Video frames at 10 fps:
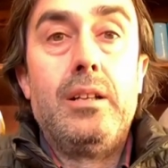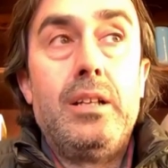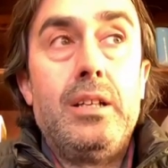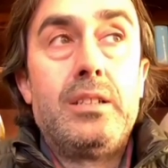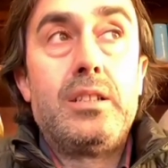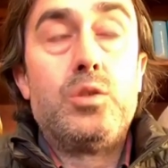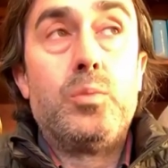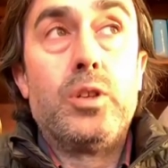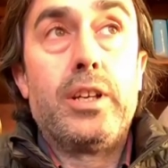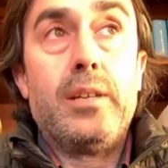se supone
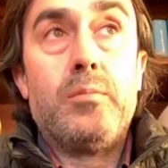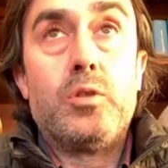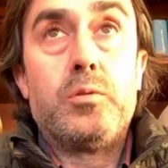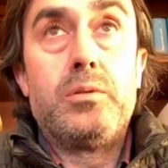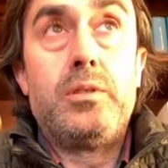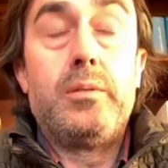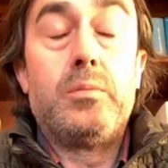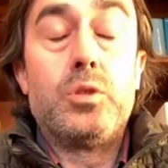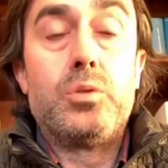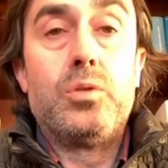que llevamos, llevamos
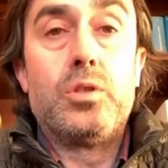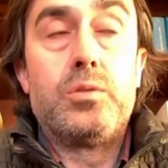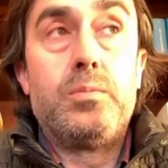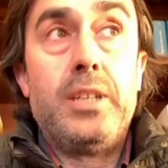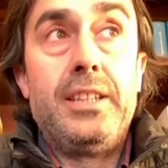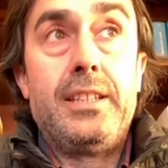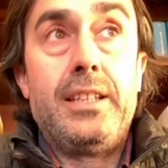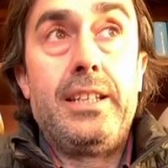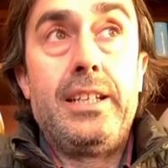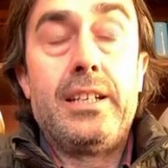unos 20
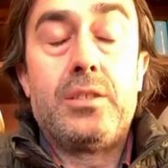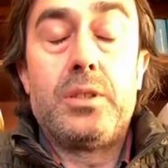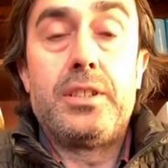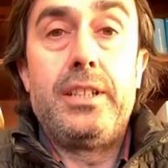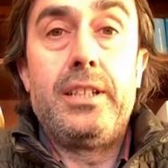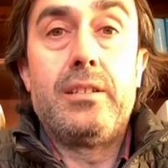días o así,